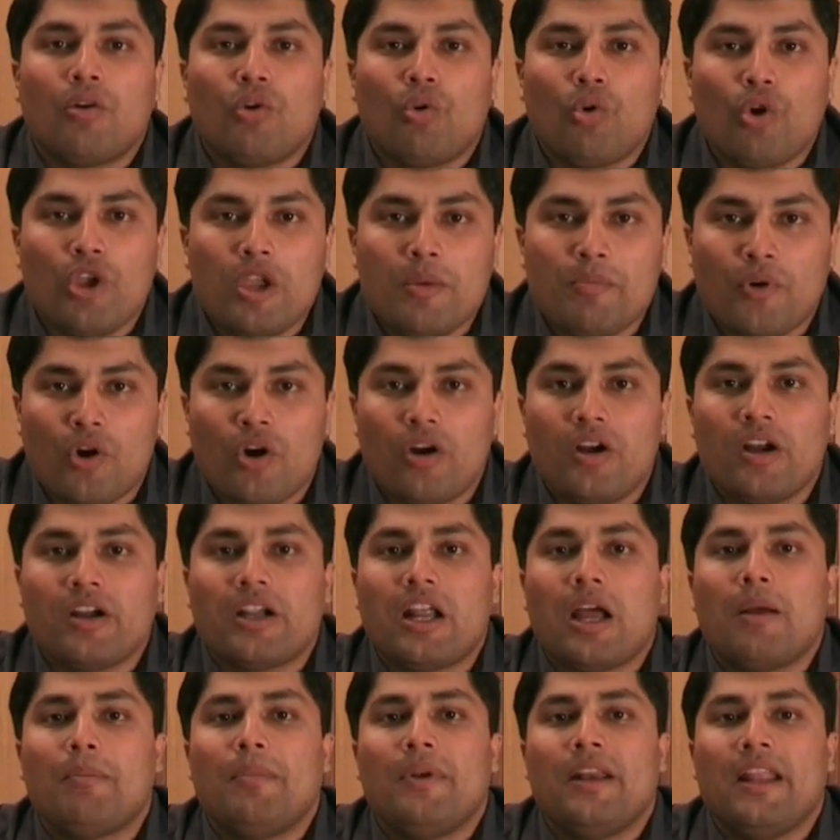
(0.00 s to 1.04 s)
कोई
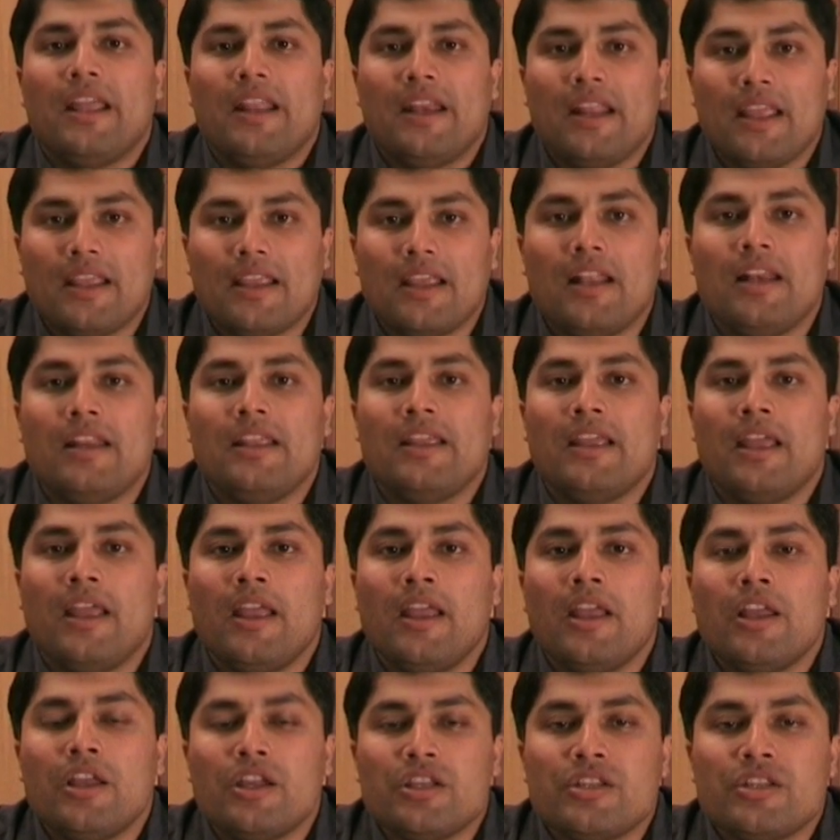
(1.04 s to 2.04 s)
प्रोडक्ट आप लेने के लिए